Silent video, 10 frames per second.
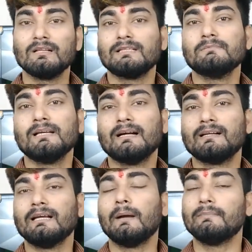तब जा
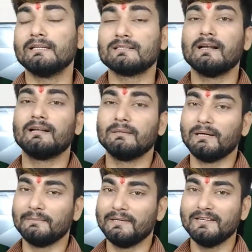करके आप डी के
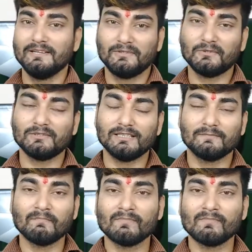बारे में सोचें